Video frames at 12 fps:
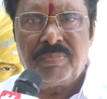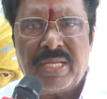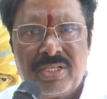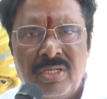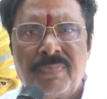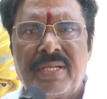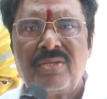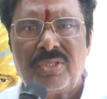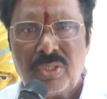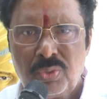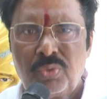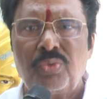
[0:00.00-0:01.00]
తర్జన భర్జన
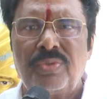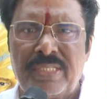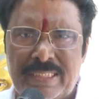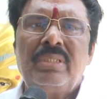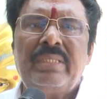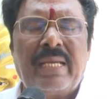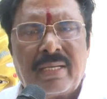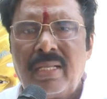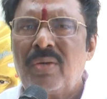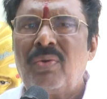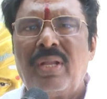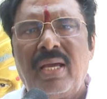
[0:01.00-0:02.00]
జరుగుతుంది ఎక్కడా
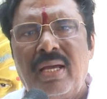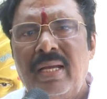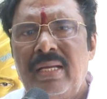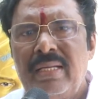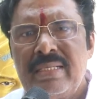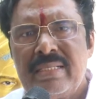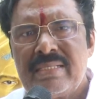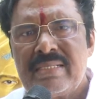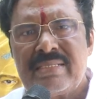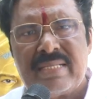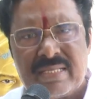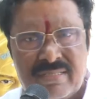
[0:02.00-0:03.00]
కూడా
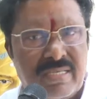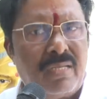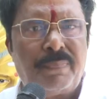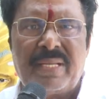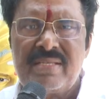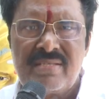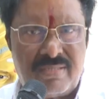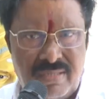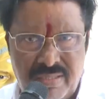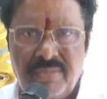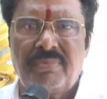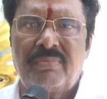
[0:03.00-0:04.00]
సక్సెస్ పరిస్థితి
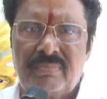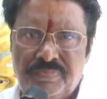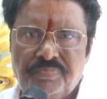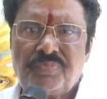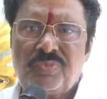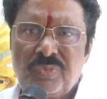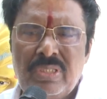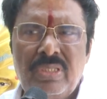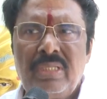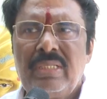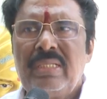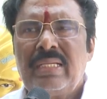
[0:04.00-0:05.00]
లేదు
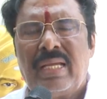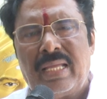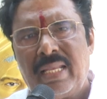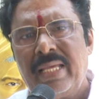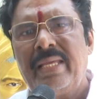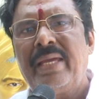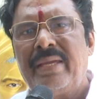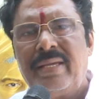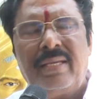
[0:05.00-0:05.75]
అలాగే